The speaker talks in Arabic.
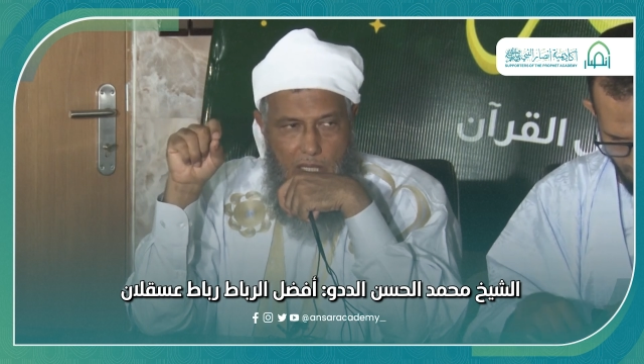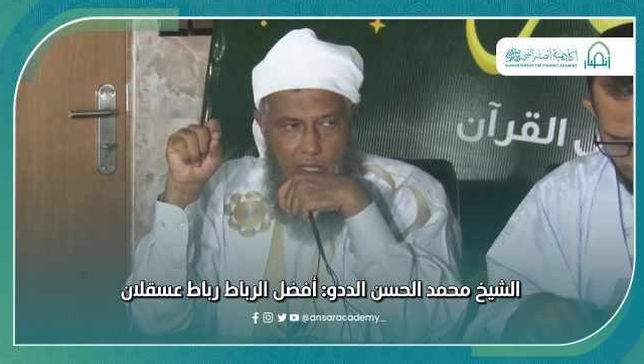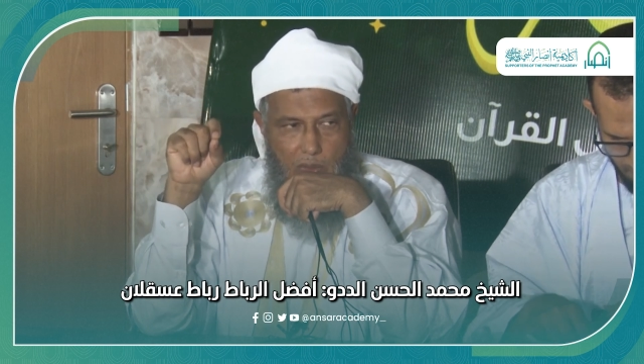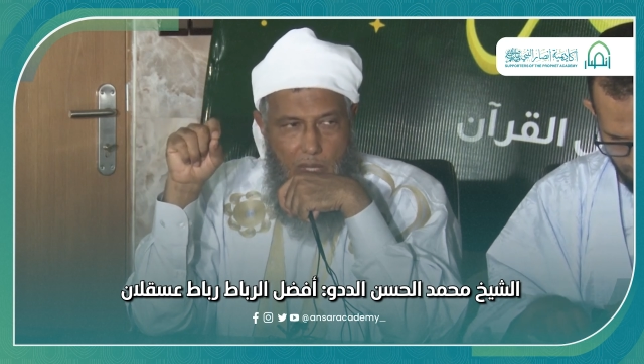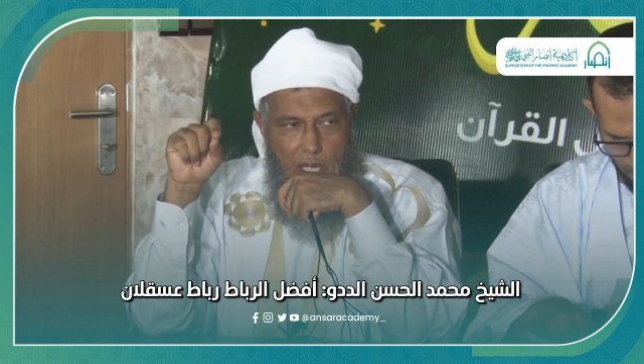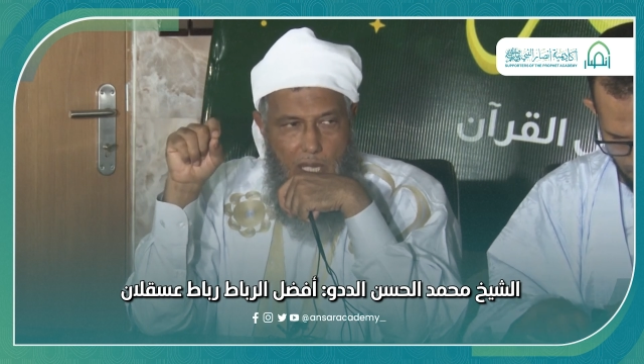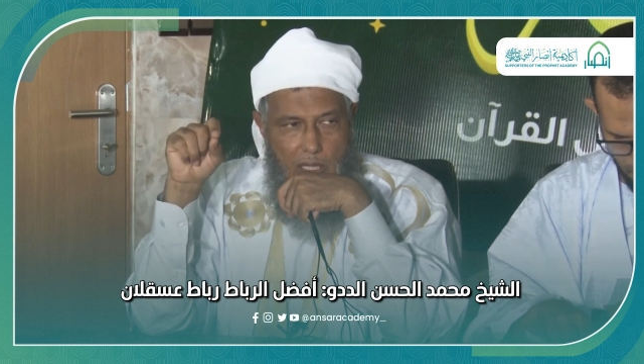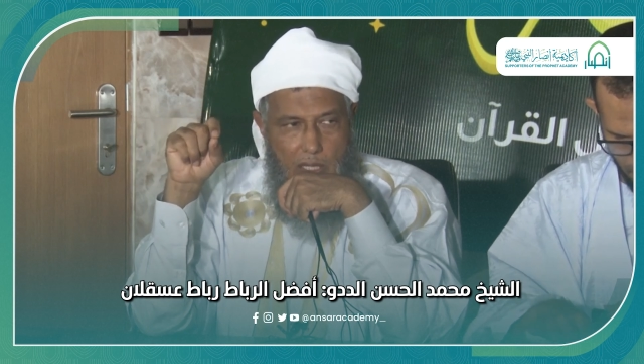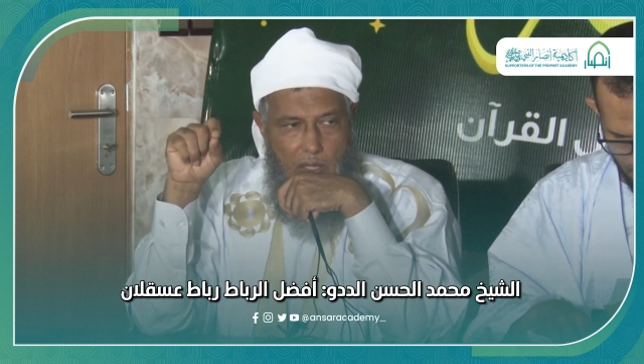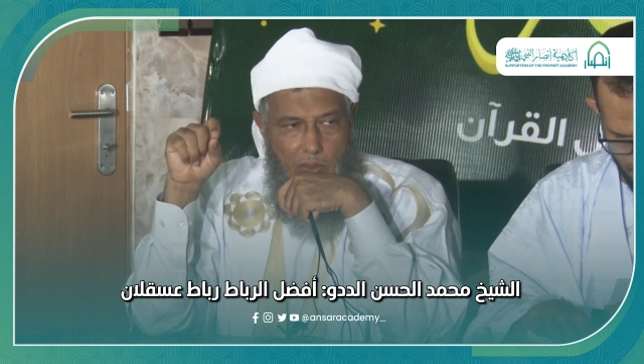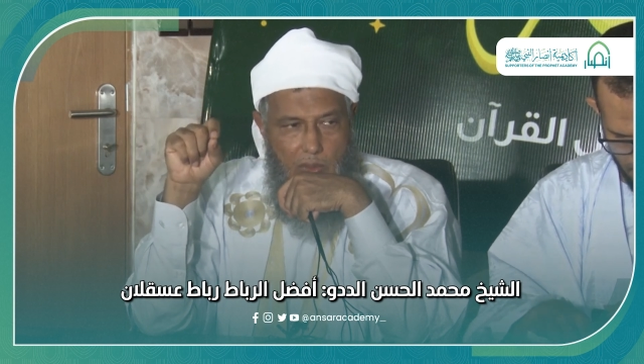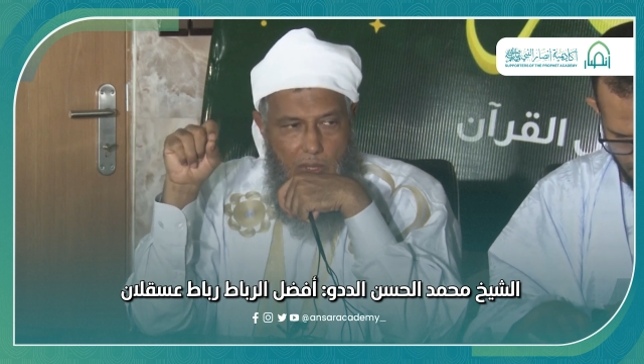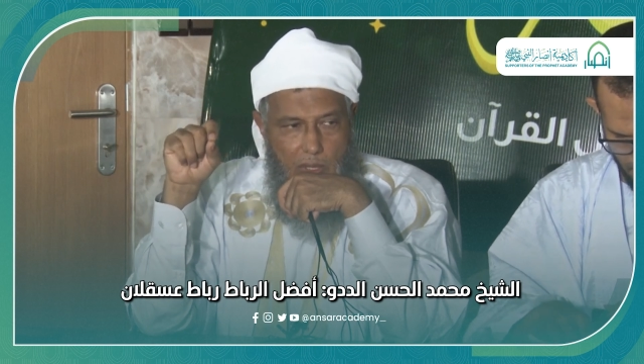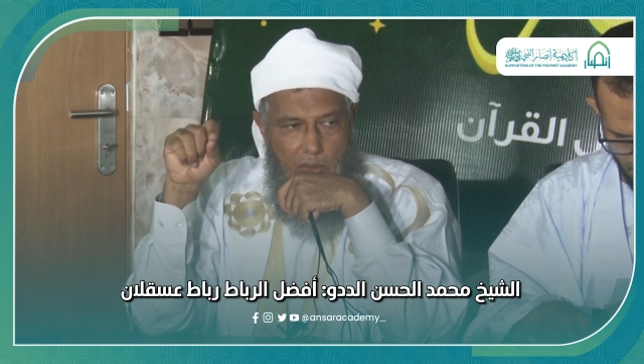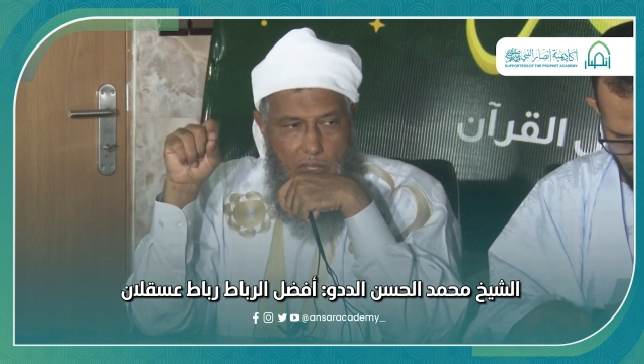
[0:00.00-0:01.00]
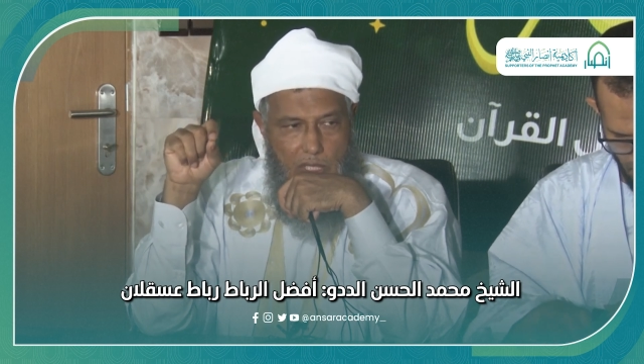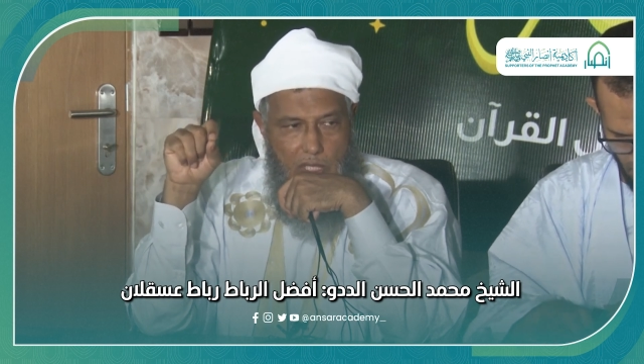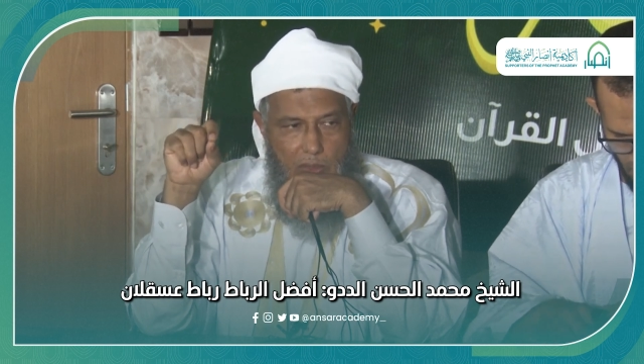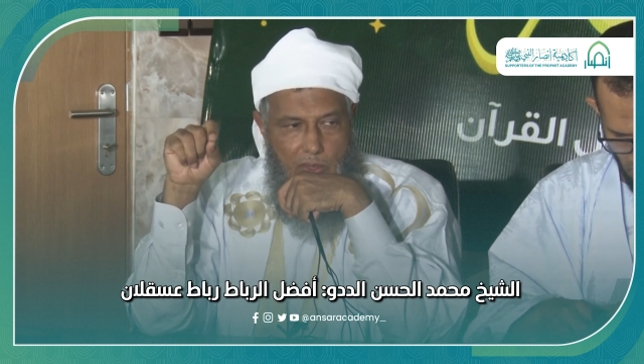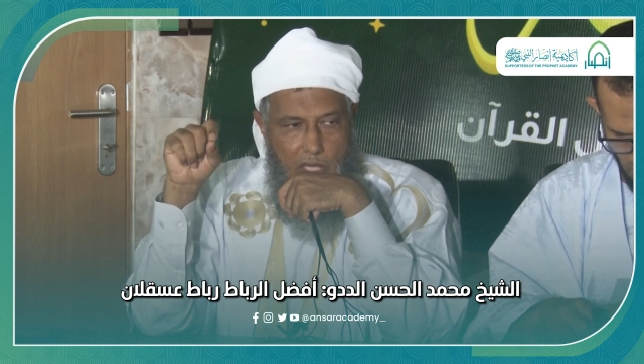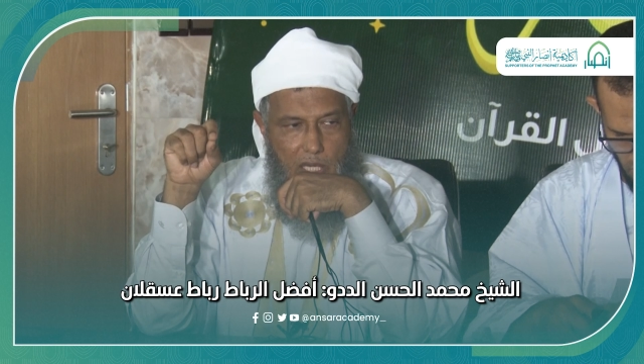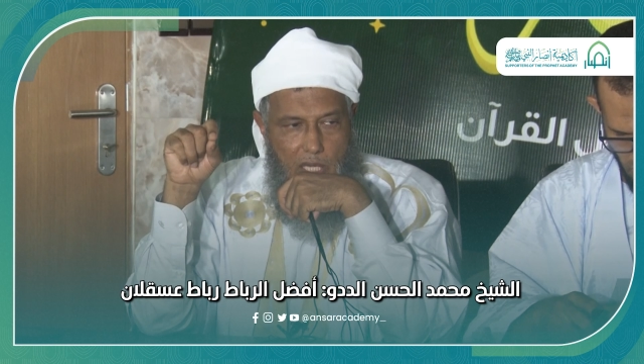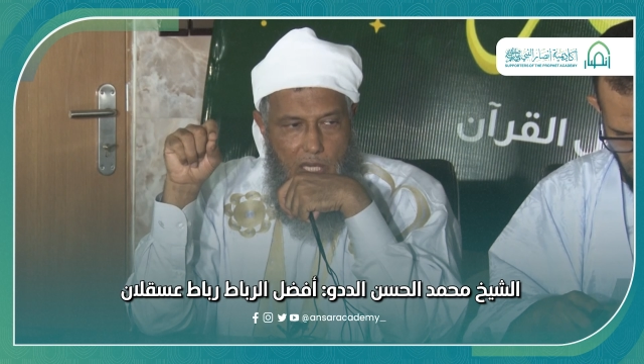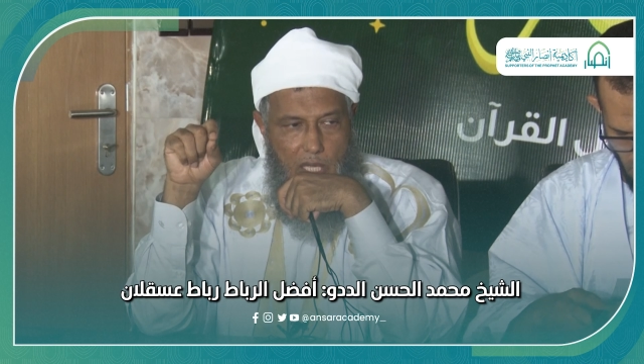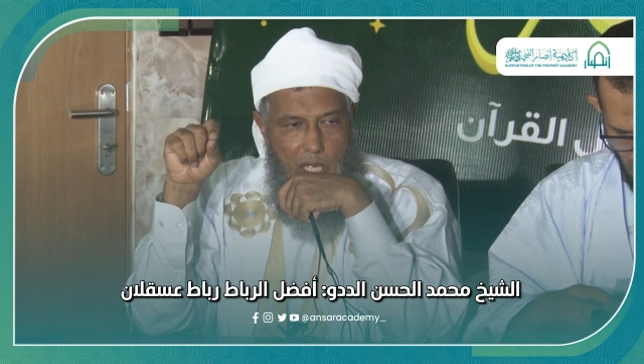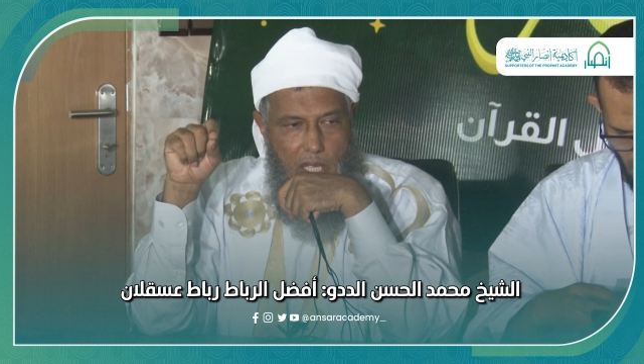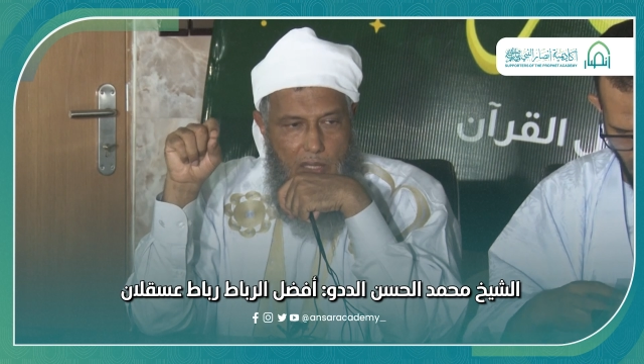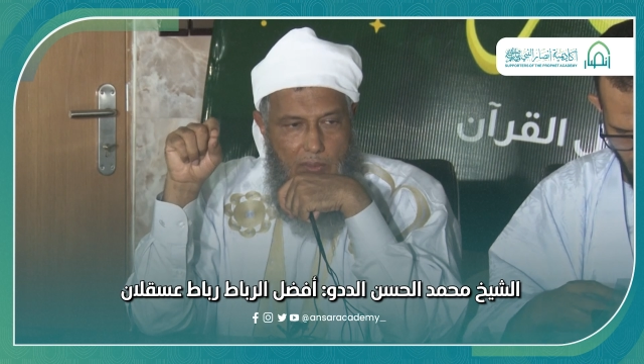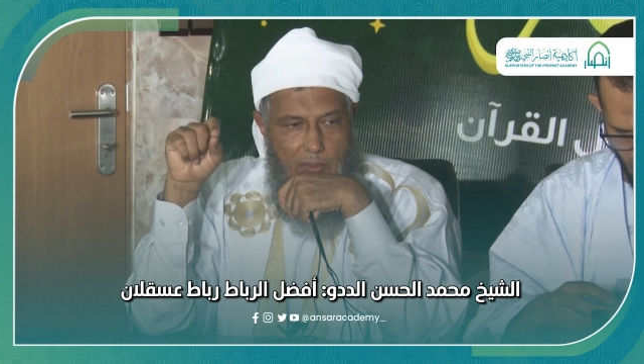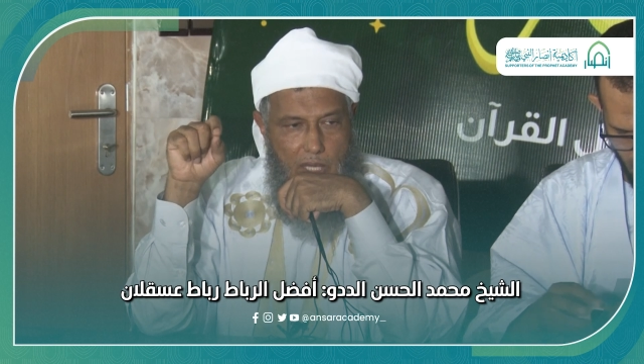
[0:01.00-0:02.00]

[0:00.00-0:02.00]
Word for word: يقاتلون في سبيل الله